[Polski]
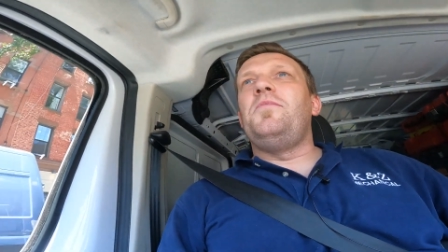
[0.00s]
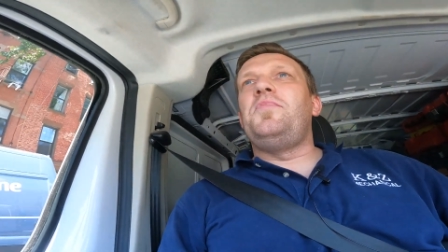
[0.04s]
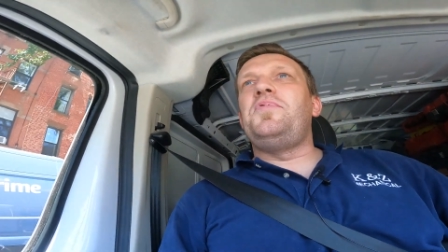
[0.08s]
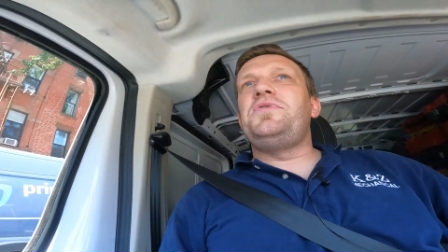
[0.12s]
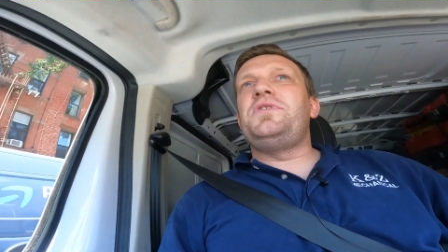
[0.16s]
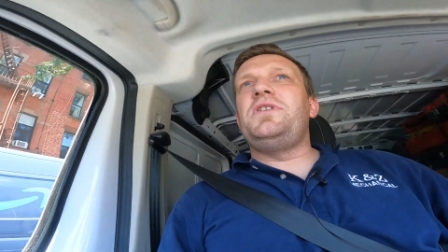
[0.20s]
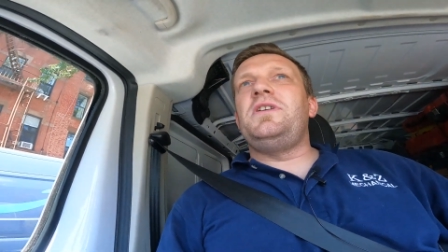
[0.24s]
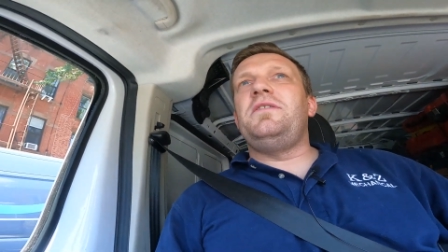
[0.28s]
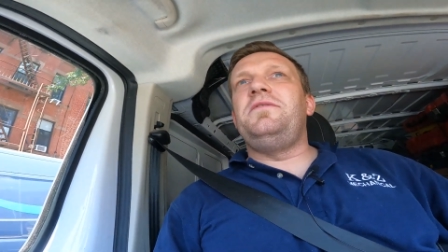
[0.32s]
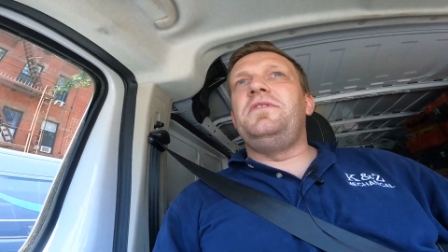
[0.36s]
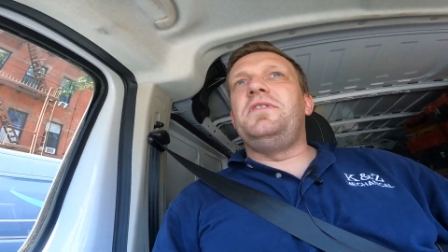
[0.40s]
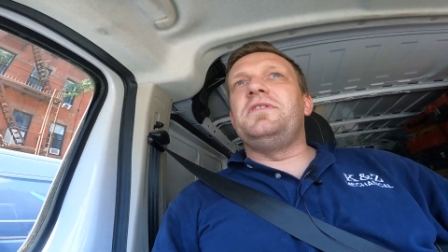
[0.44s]

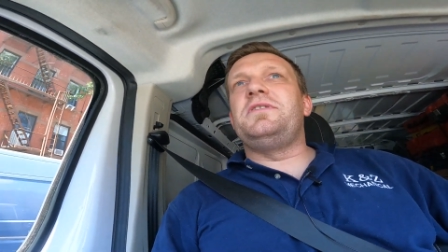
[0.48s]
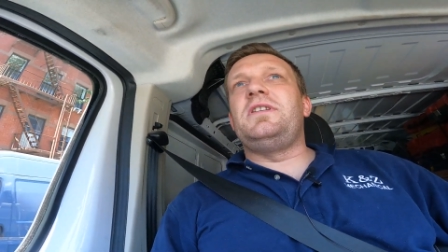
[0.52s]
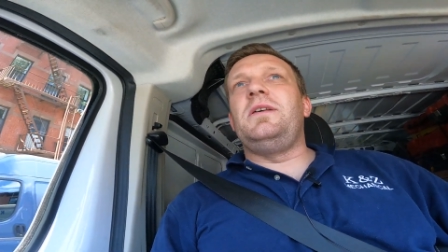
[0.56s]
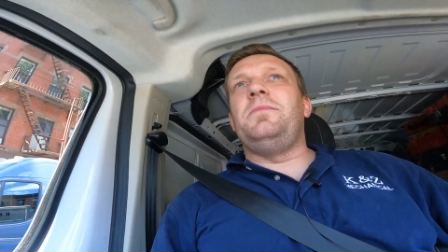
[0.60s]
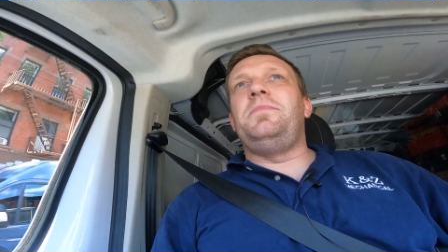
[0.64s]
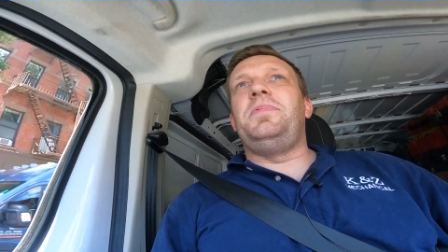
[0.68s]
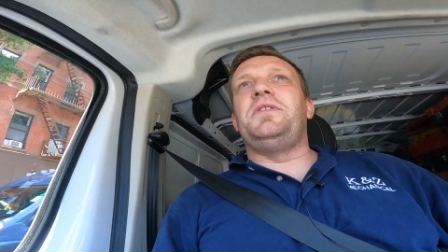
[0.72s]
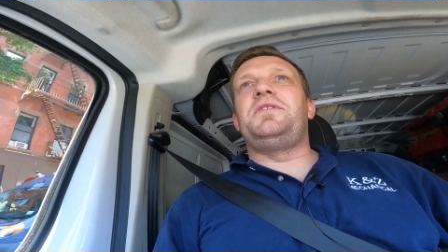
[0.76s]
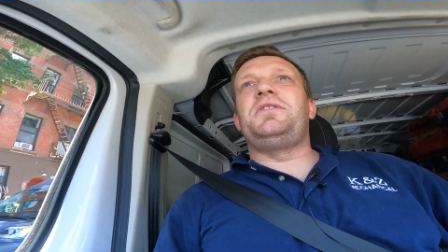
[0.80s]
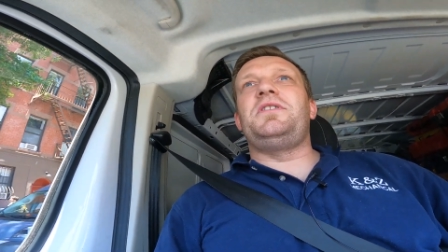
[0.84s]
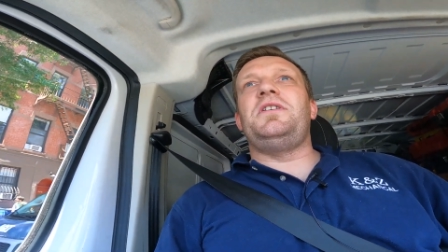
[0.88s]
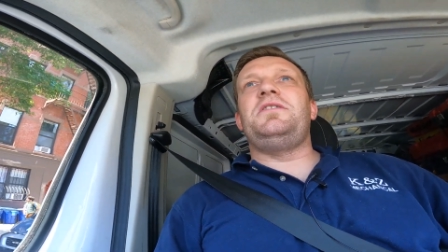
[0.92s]
Później w
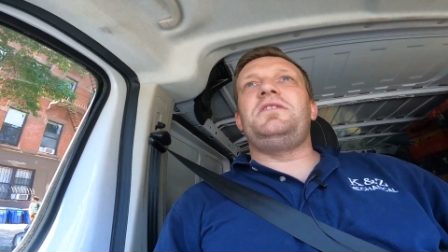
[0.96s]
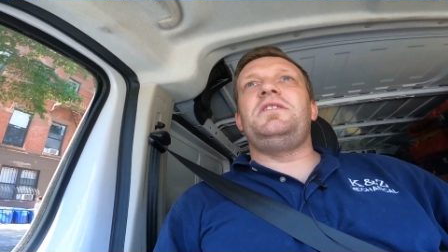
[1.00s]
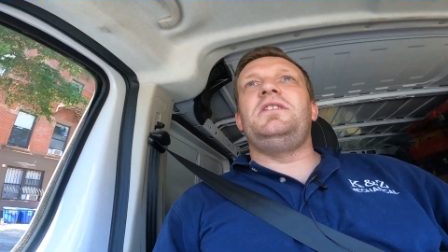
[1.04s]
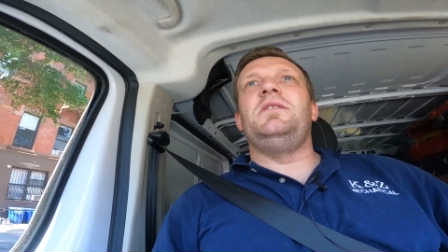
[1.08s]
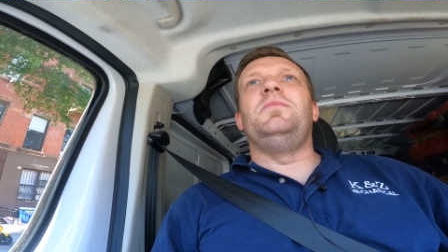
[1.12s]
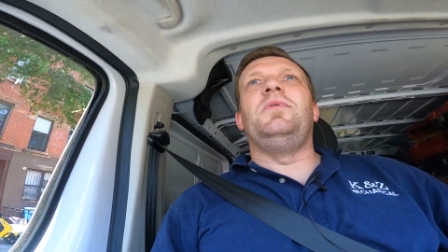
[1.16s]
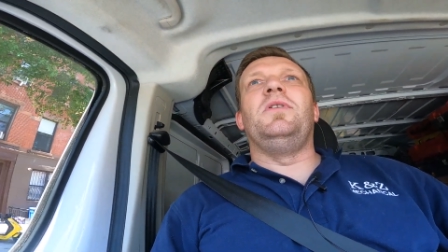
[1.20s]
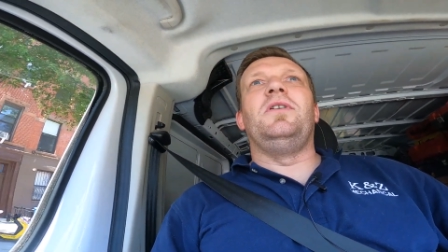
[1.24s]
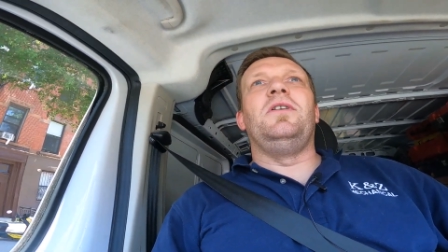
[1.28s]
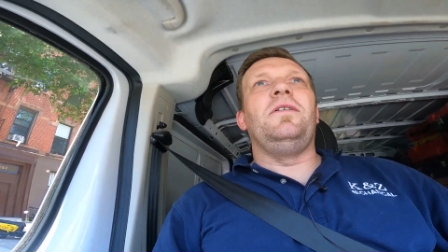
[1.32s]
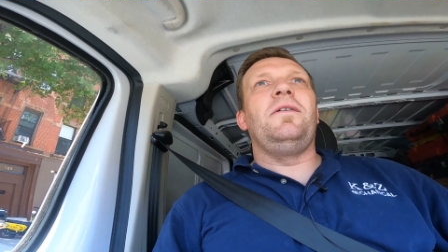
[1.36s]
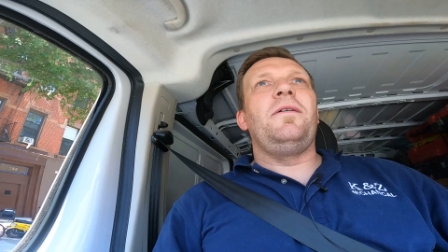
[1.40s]
dostępie
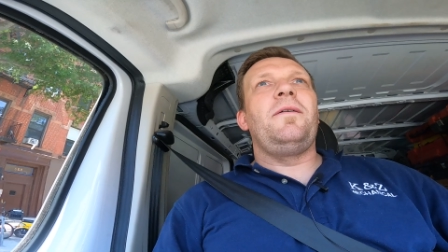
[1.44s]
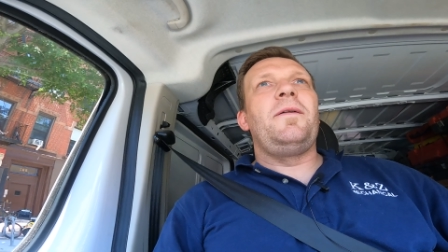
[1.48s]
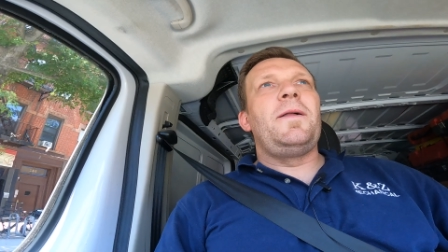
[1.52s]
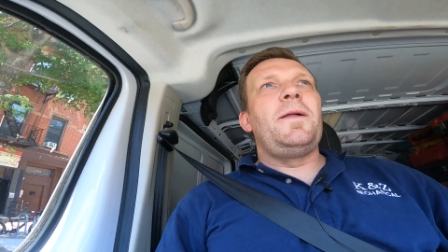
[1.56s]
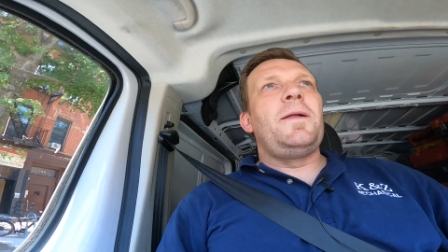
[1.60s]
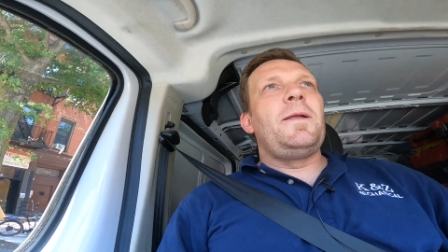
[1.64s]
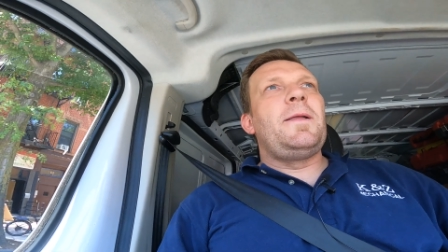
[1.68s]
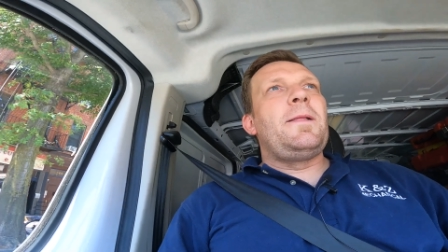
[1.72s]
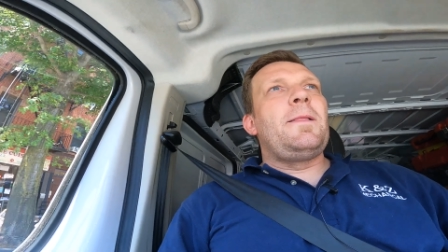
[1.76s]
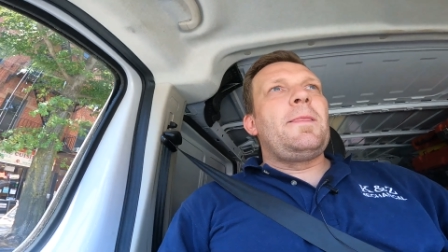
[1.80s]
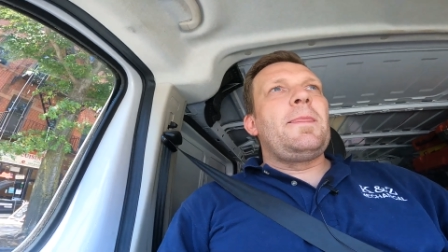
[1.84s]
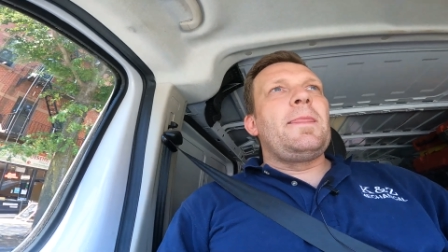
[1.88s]
części, bo
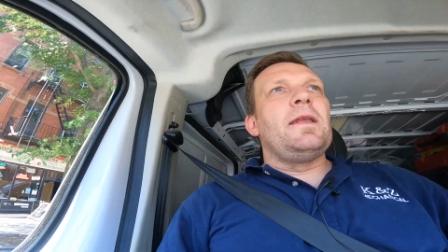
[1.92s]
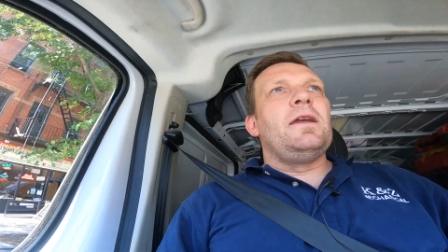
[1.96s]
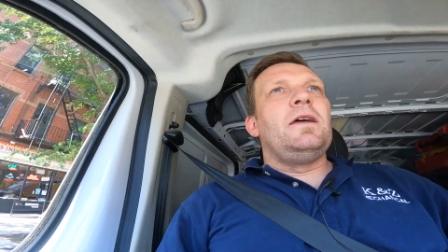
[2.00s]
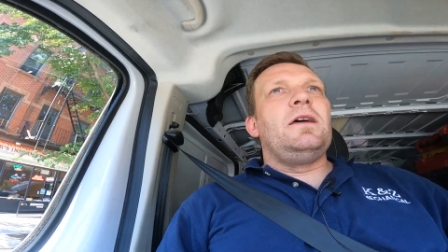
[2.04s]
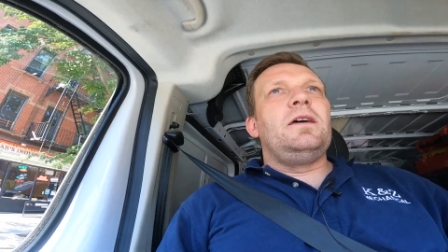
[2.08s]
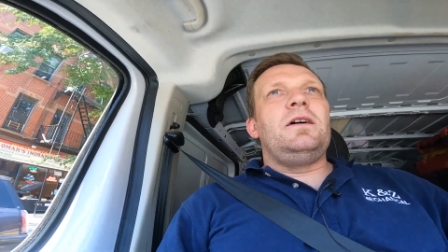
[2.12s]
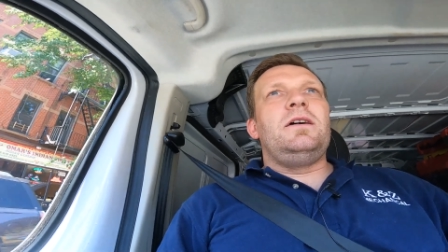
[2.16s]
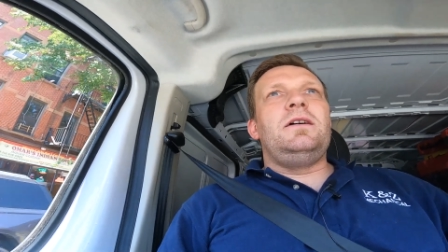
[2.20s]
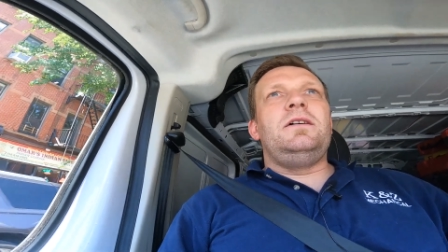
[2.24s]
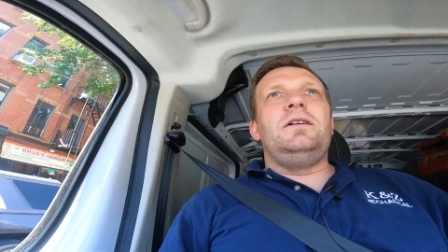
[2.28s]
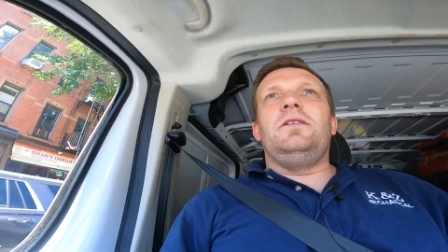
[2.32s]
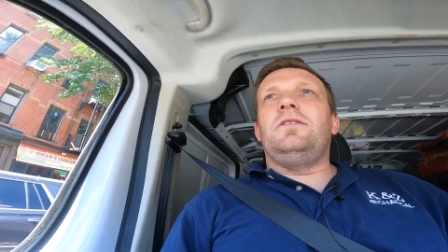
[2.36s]

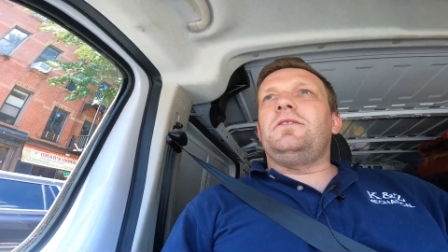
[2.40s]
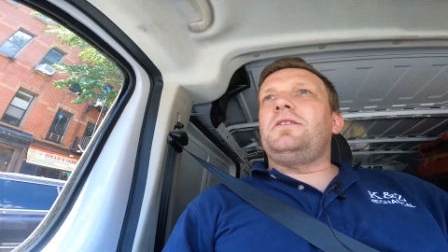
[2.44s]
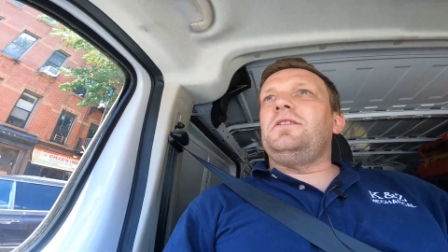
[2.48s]
e,